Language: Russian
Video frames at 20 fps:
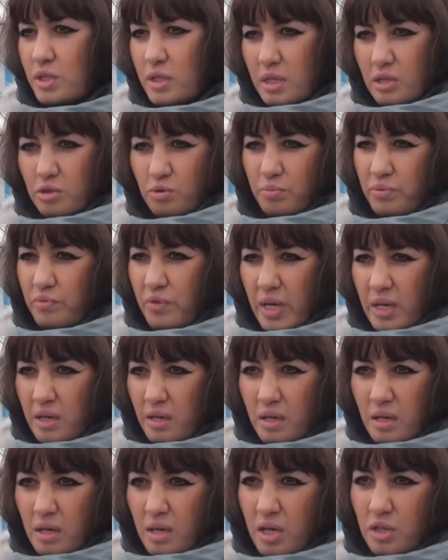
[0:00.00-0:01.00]
сказать, убивали
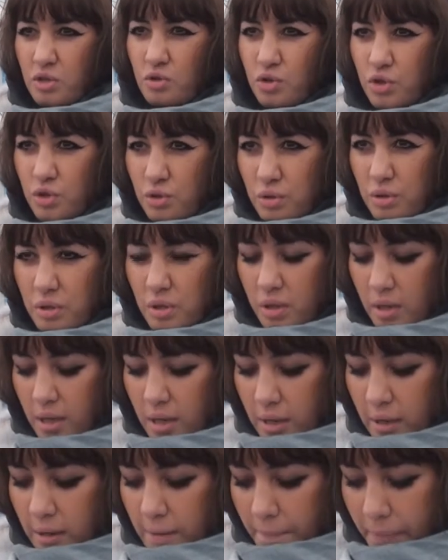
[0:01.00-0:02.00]
угу. осужденных.
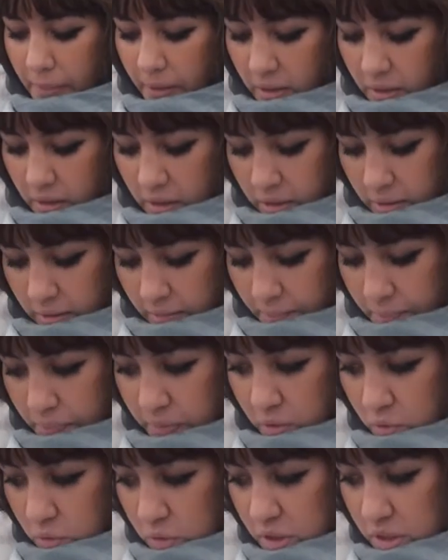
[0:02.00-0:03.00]
А,
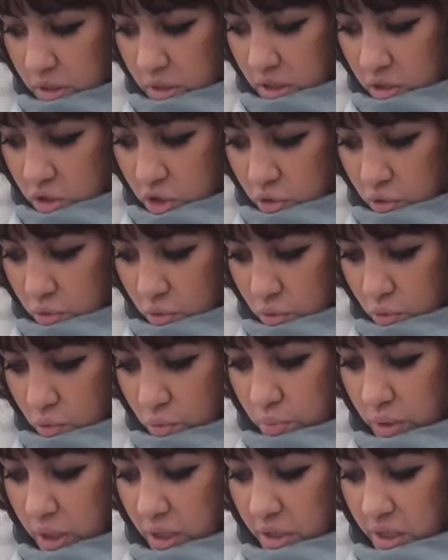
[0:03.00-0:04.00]
и он сказал, что у
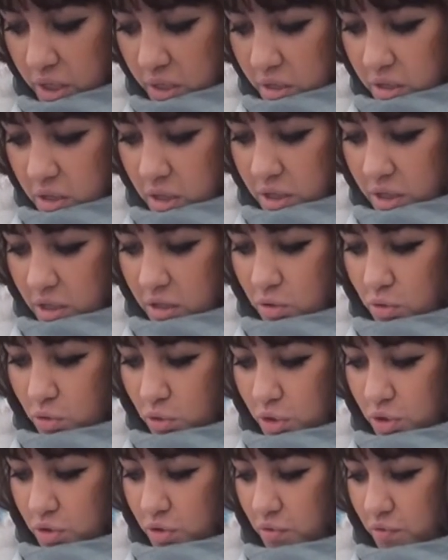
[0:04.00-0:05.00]
меня нет никаких то
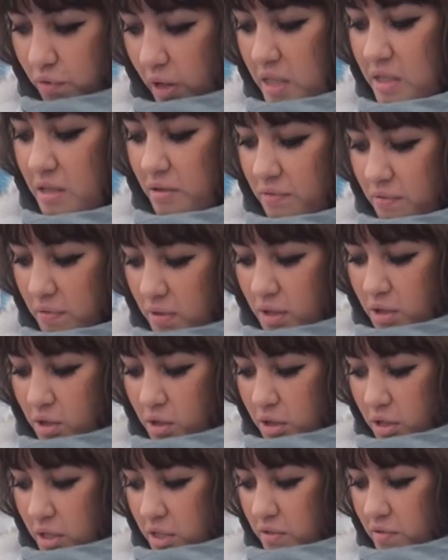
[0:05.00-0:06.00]
есть, фактов.
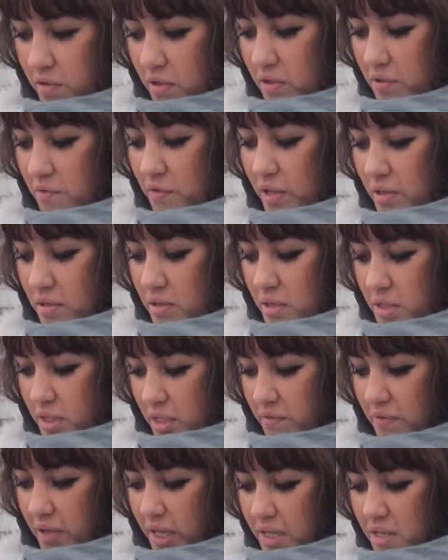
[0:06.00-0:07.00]
Это, говорит, э,
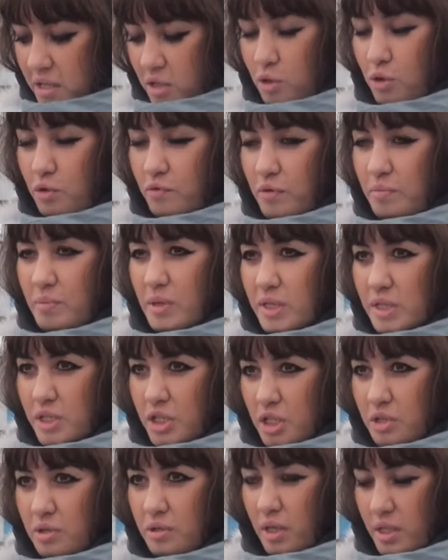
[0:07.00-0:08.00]
заявление, которое вы мне
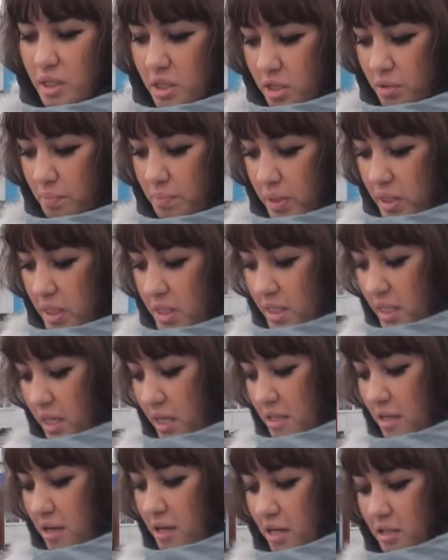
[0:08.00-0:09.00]
сейчас хотите
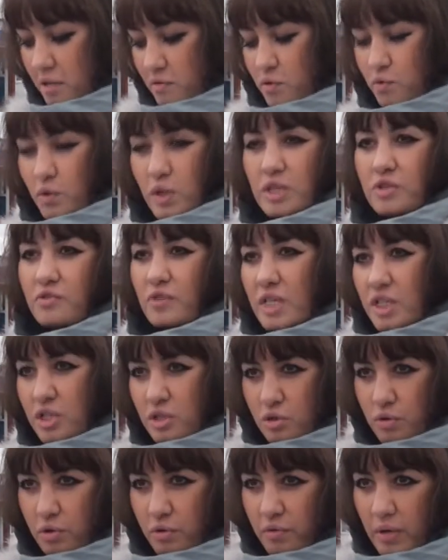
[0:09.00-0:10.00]
предоставить, это всего лишь с ваших
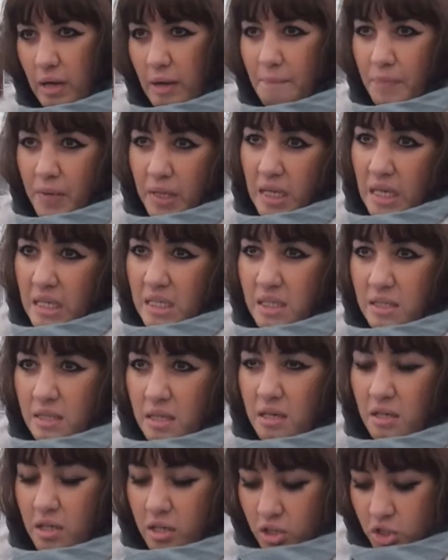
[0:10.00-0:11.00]
слов. Тогда я
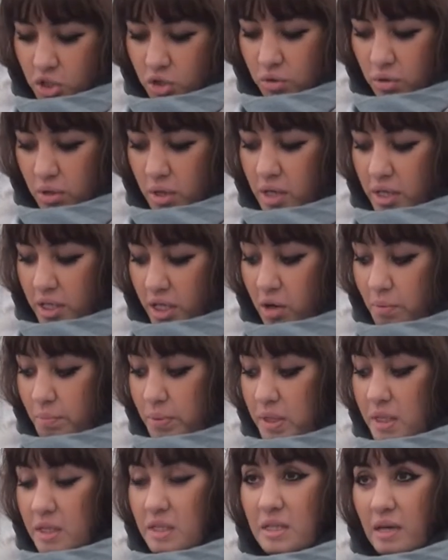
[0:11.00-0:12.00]
сказала, хорошо, я вам
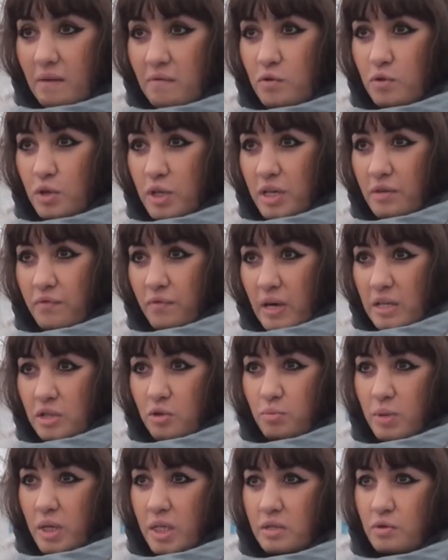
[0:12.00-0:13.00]
предоставлю другие факты,
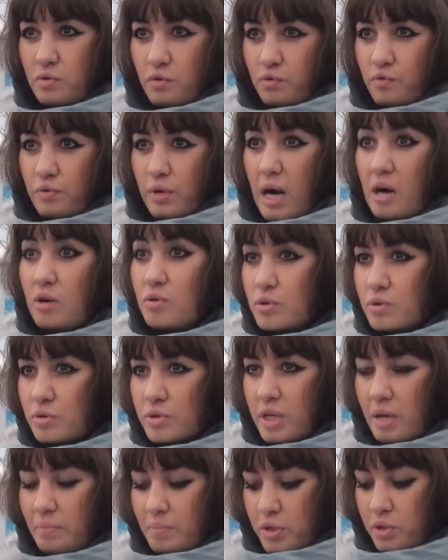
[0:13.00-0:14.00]
у меня есть, говорю,
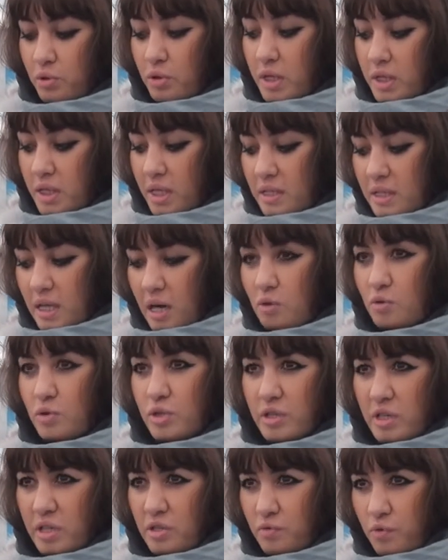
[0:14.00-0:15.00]
аудиозапись. Только тогда он
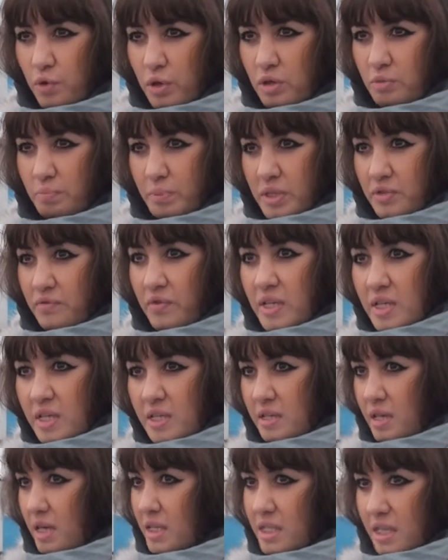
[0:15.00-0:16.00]
соизволил
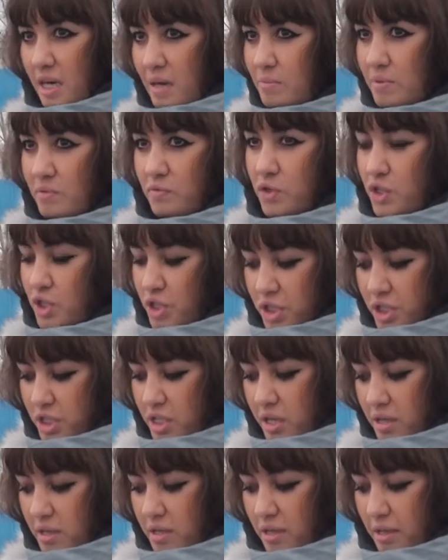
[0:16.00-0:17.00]
позвонить хотя бы в
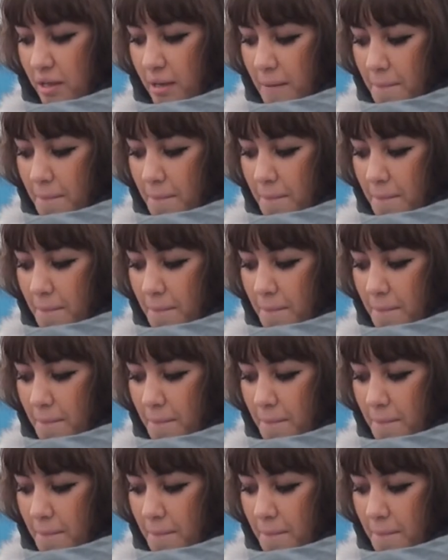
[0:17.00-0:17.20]
учреждение.